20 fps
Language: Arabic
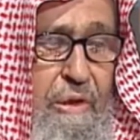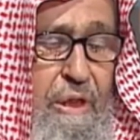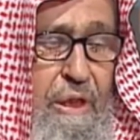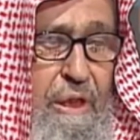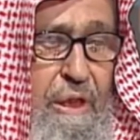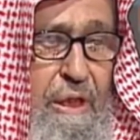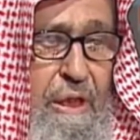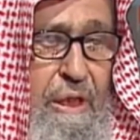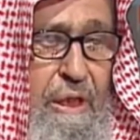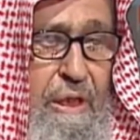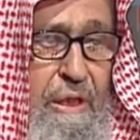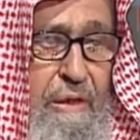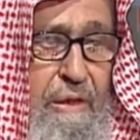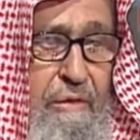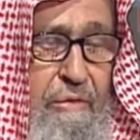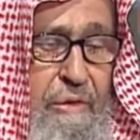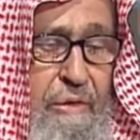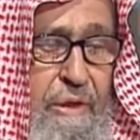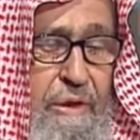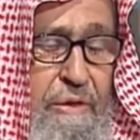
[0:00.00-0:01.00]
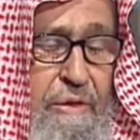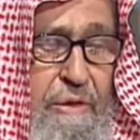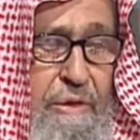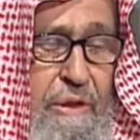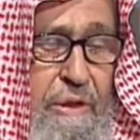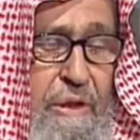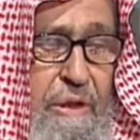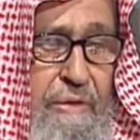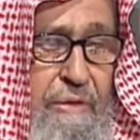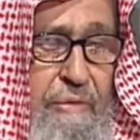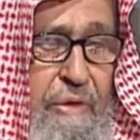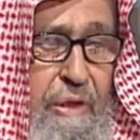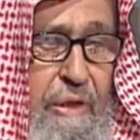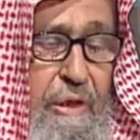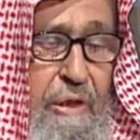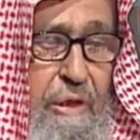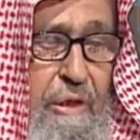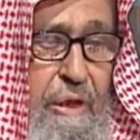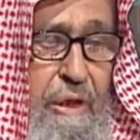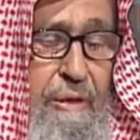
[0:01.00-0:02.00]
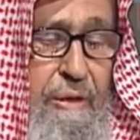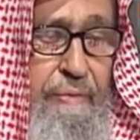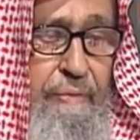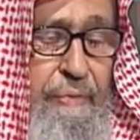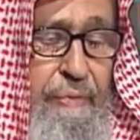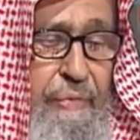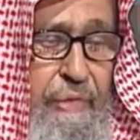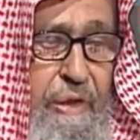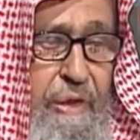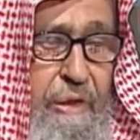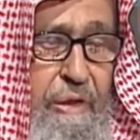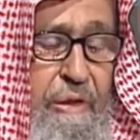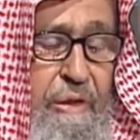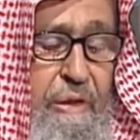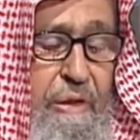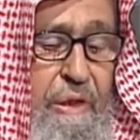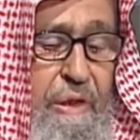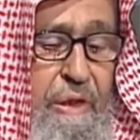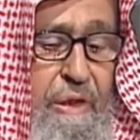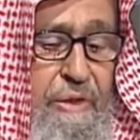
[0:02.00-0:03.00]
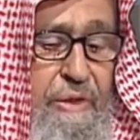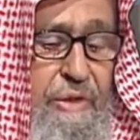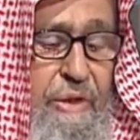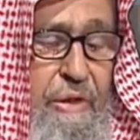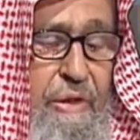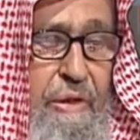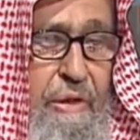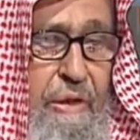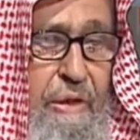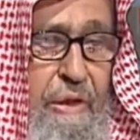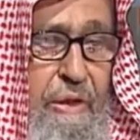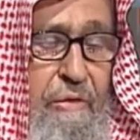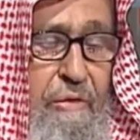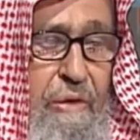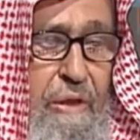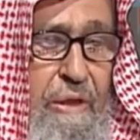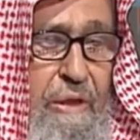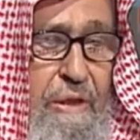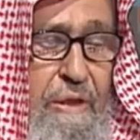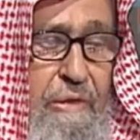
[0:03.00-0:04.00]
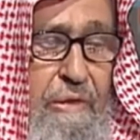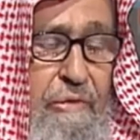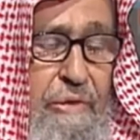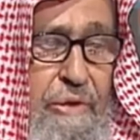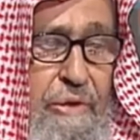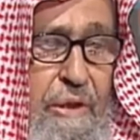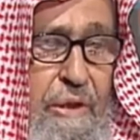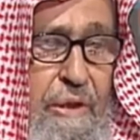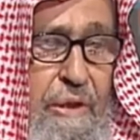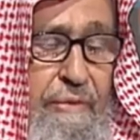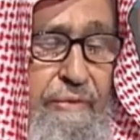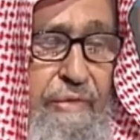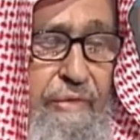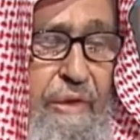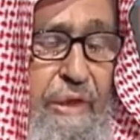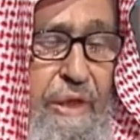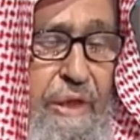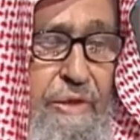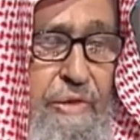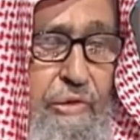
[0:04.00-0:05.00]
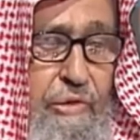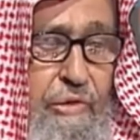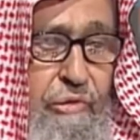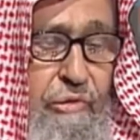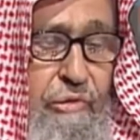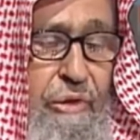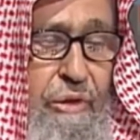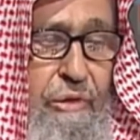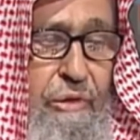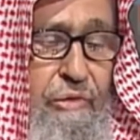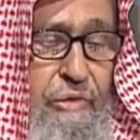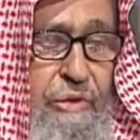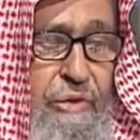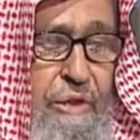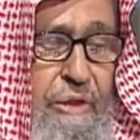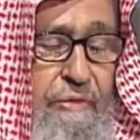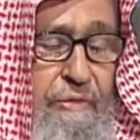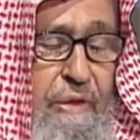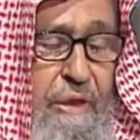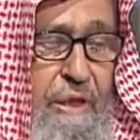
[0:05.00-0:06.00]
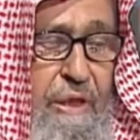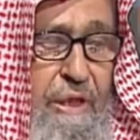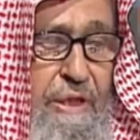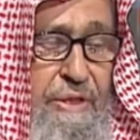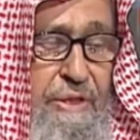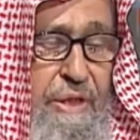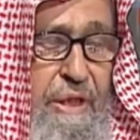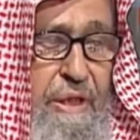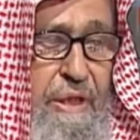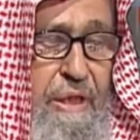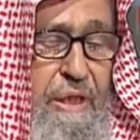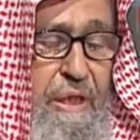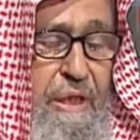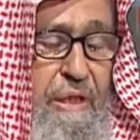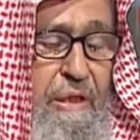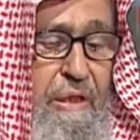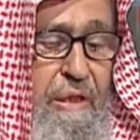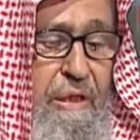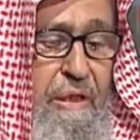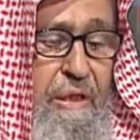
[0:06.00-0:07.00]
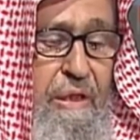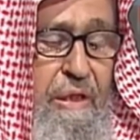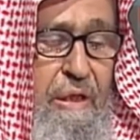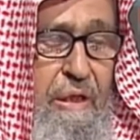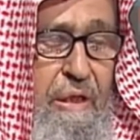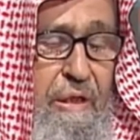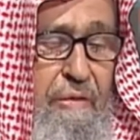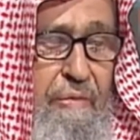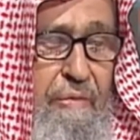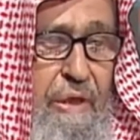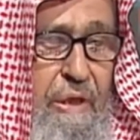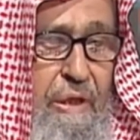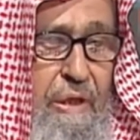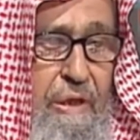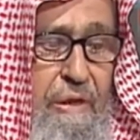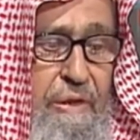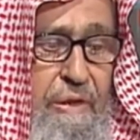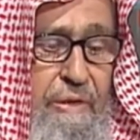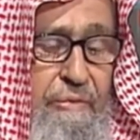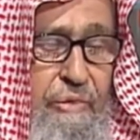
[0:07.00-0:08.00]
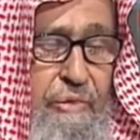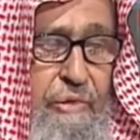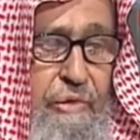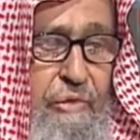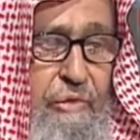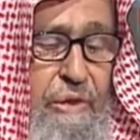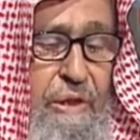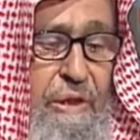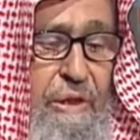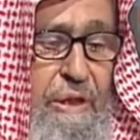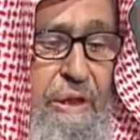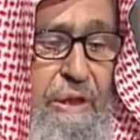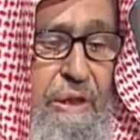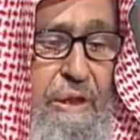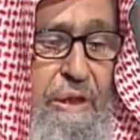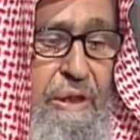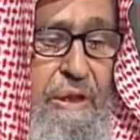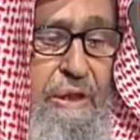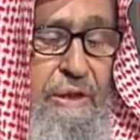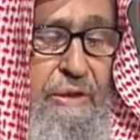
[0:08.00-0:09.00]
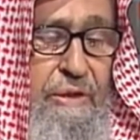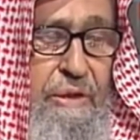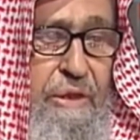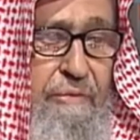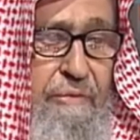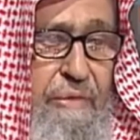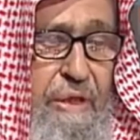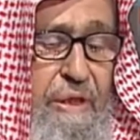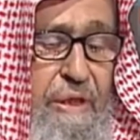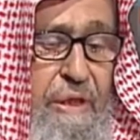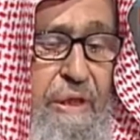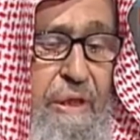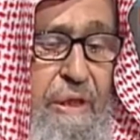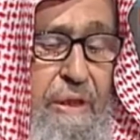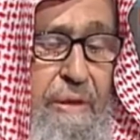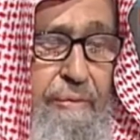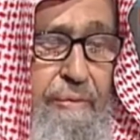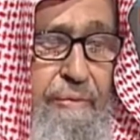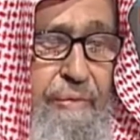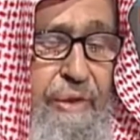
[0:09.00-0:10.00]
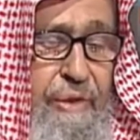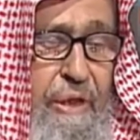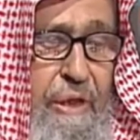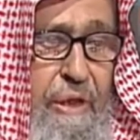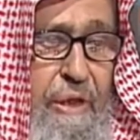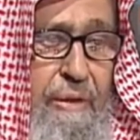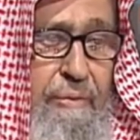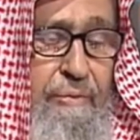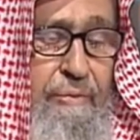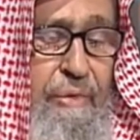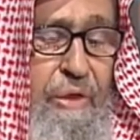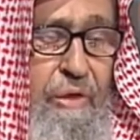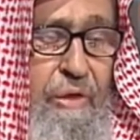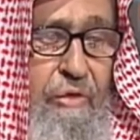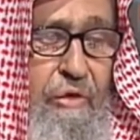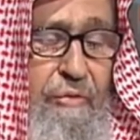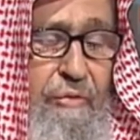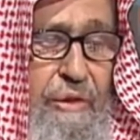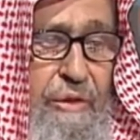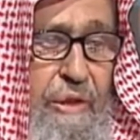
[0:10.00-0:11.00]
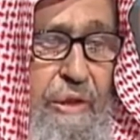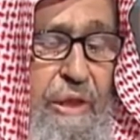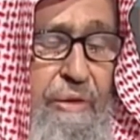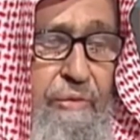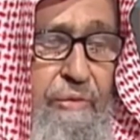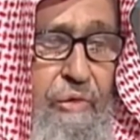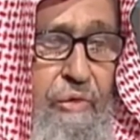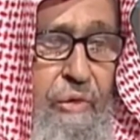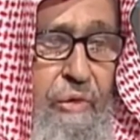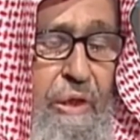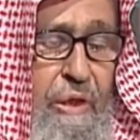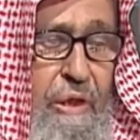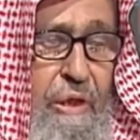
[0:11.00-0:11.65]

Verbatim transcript: حلالا ويتجنب الحرام قال صلى الله عليه وسلم في الرجل يطيل السفر أشعث أغبر يمد يديه إلى السماء يا رب يا رب ومطعمه